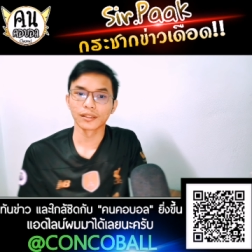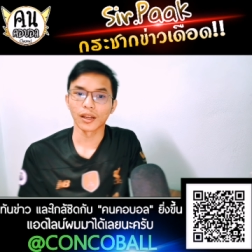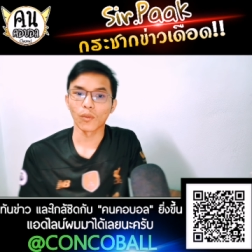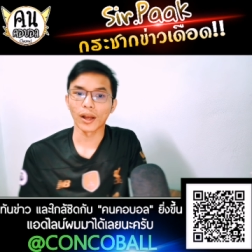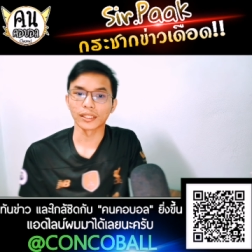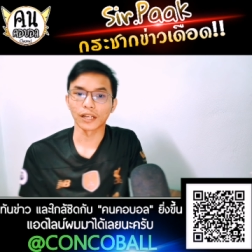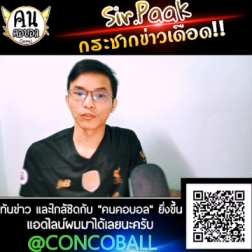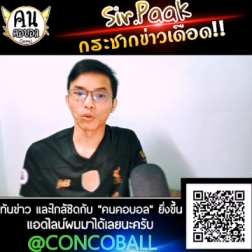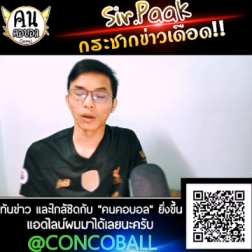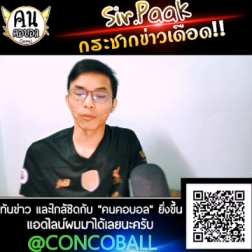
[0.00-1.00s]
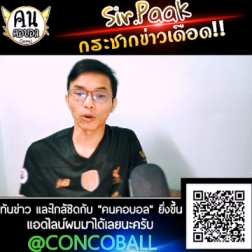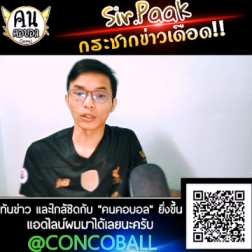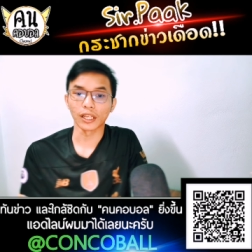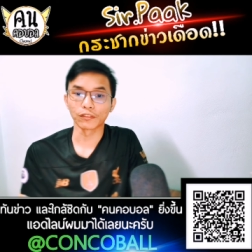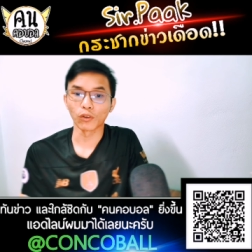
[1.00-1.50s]
ระหว่างจ่าฝูงกับรอง
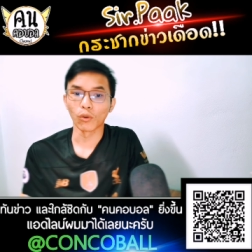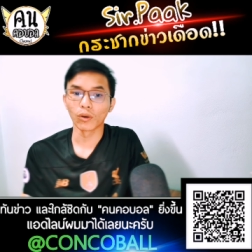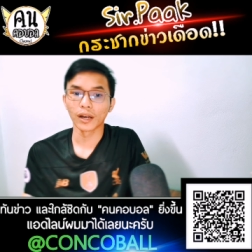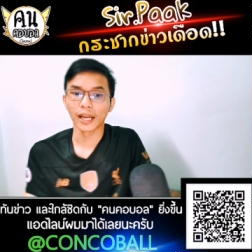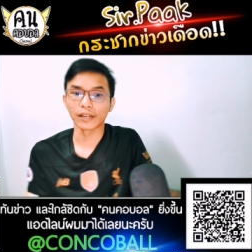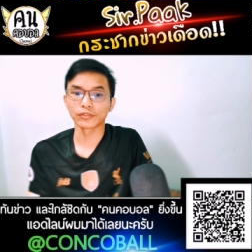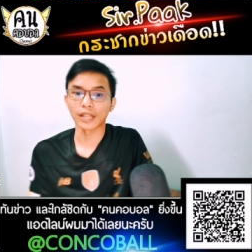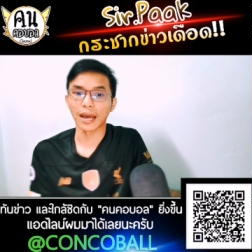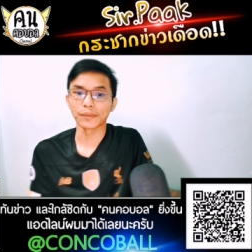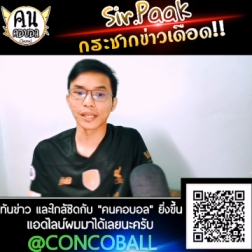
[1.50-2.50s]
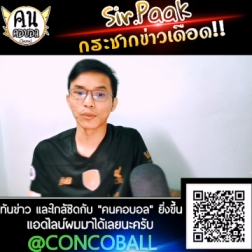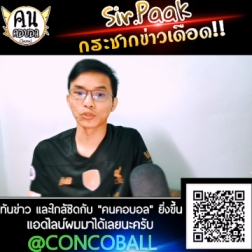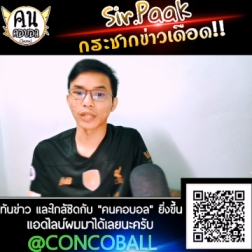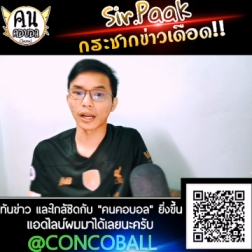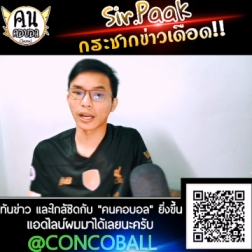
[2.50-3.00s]
จ่าฝูง อันดับ 3 เดนโม
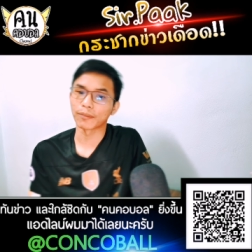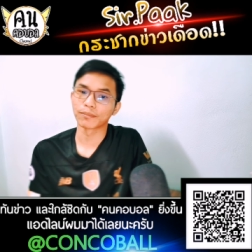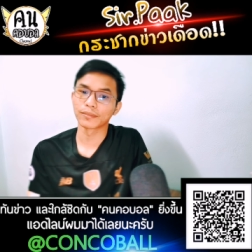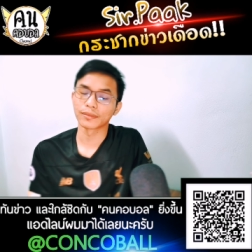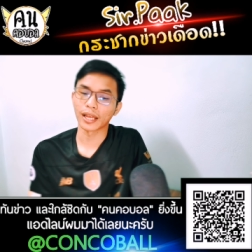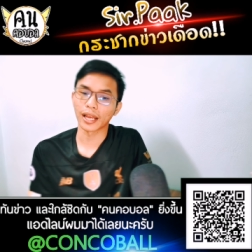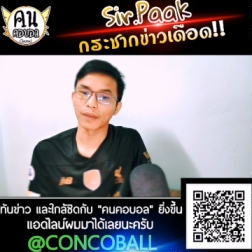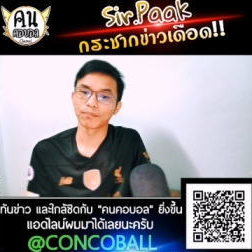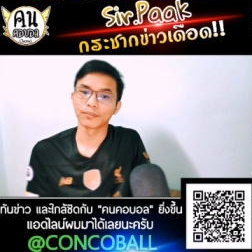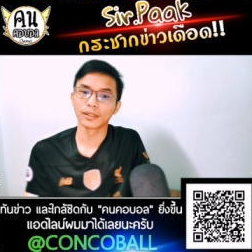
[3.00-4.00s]
ซาคริปนะครับ